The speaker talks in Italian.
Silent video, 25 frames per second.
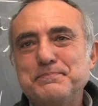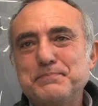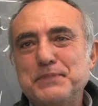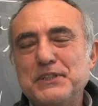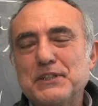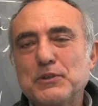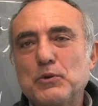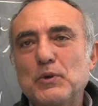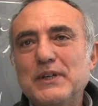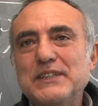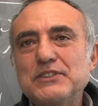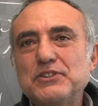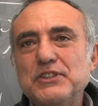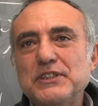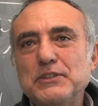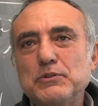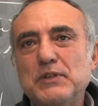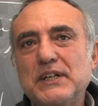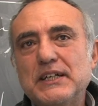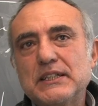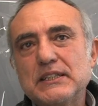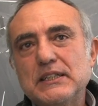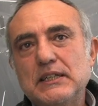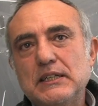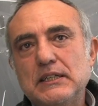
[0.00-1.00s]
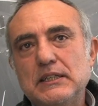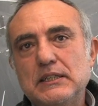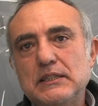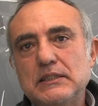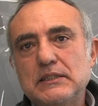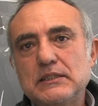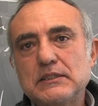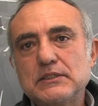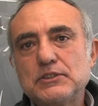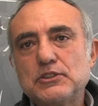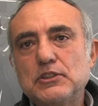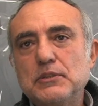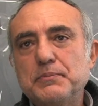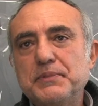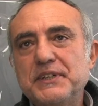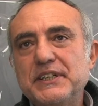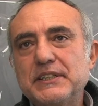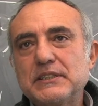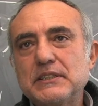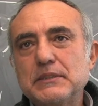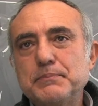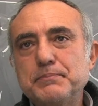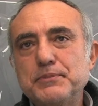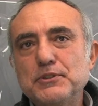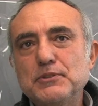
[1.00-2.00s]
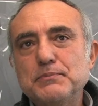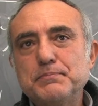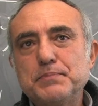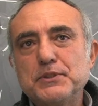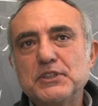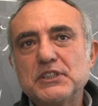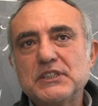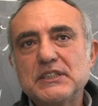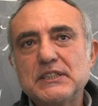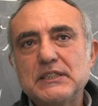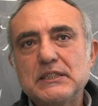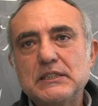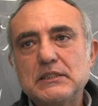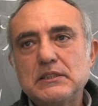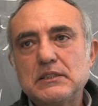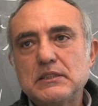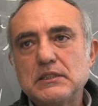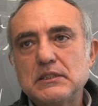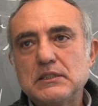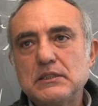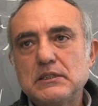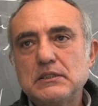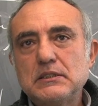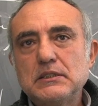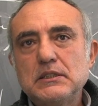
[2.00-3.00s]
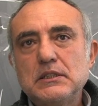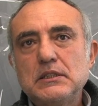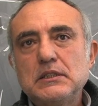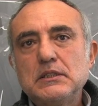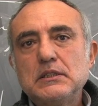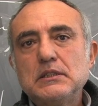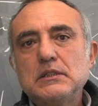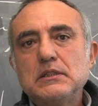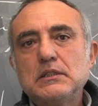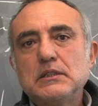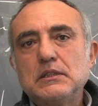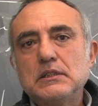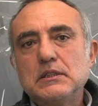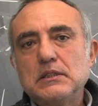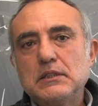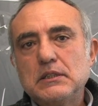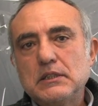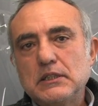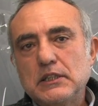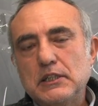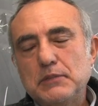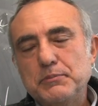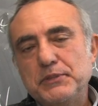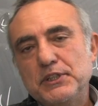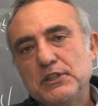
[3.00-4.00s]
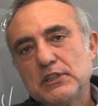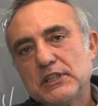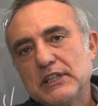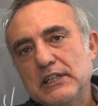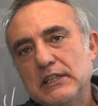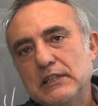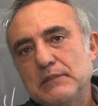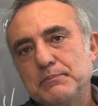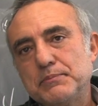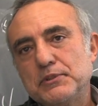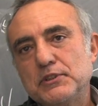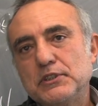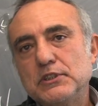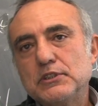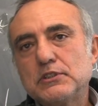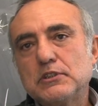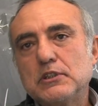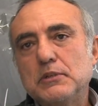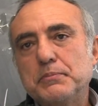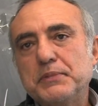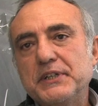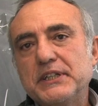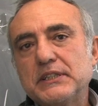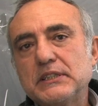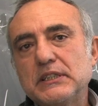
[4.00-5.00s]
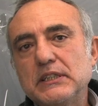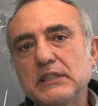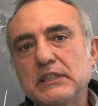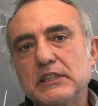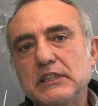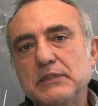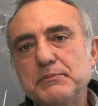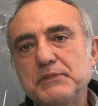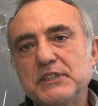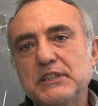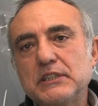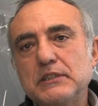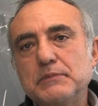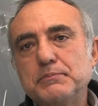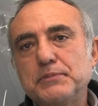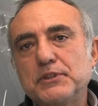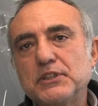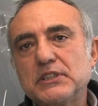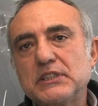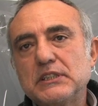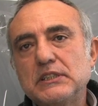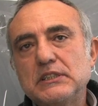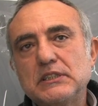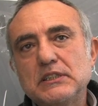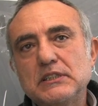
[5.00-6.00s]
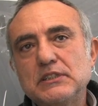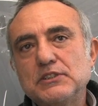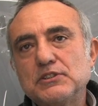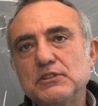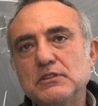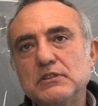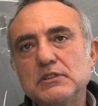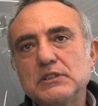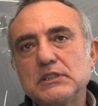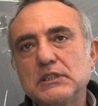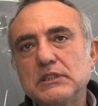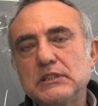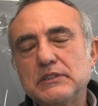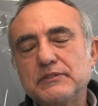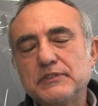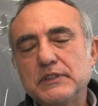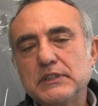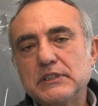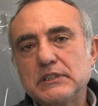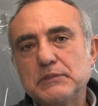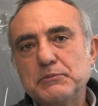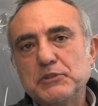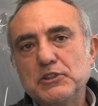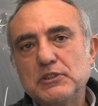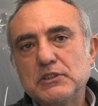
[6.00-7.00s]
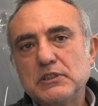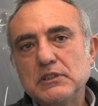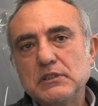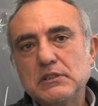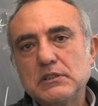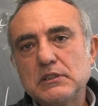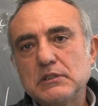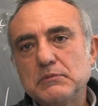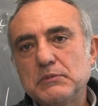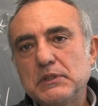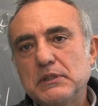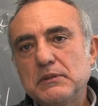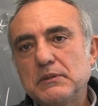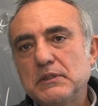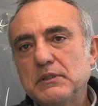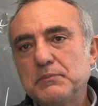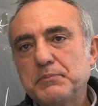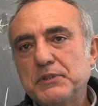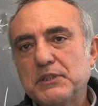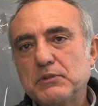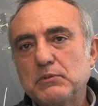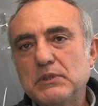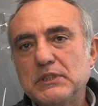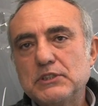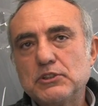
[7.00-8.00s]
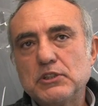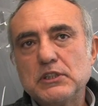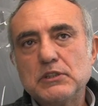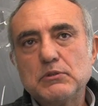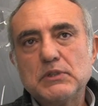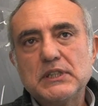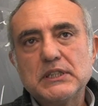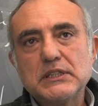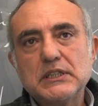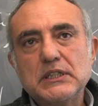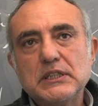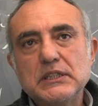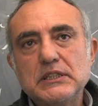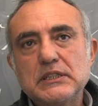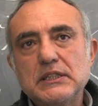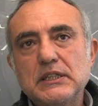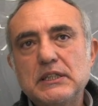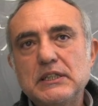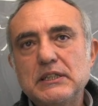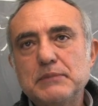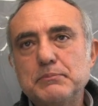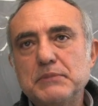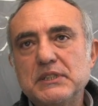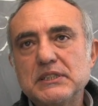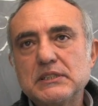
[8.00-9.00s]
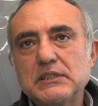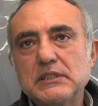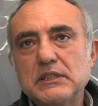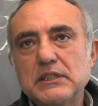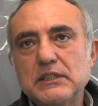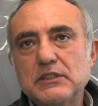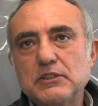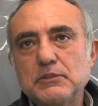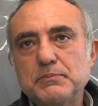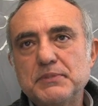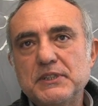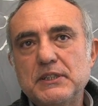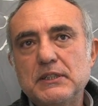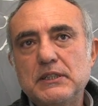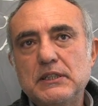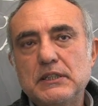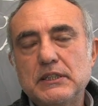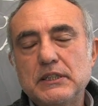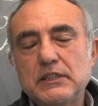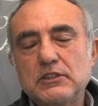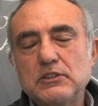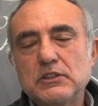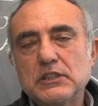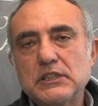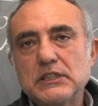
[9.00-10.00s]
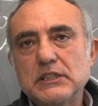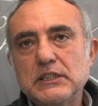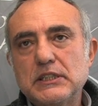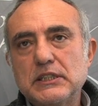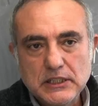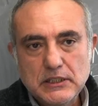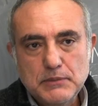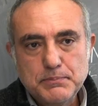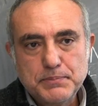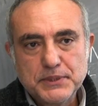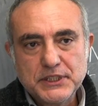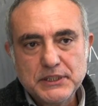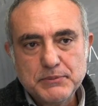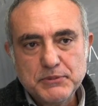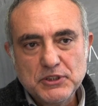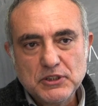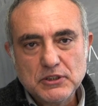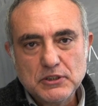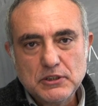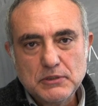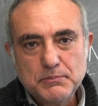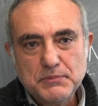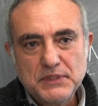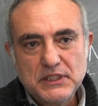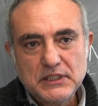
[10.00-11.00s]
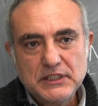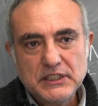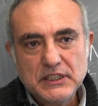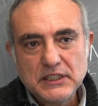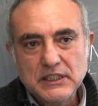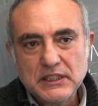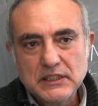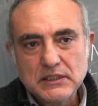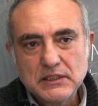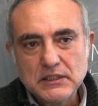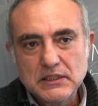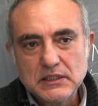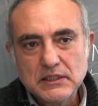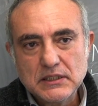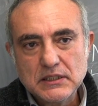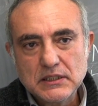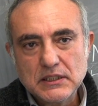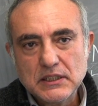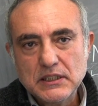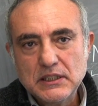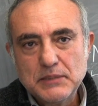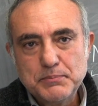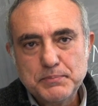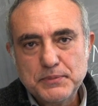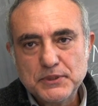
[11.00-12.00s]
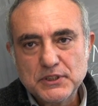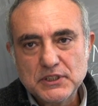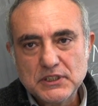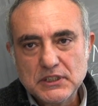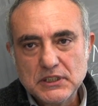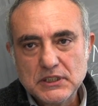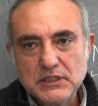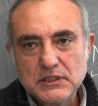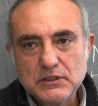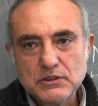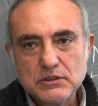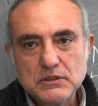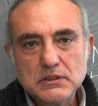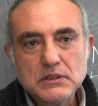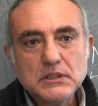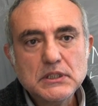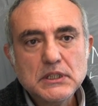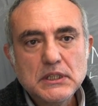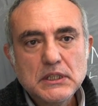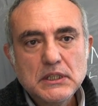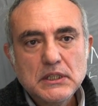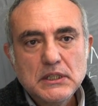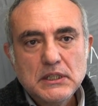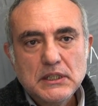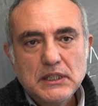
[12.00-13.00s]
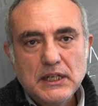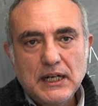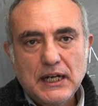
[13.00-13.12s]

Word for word: Per quanto riguarda la scoperta più importante eh, nel mio campo, di scoperte in chimica importanti ne sono state fatte moltissime. Per quanto riguarda l'Italia basta ricordare il premio Nobel di Natta che ha portato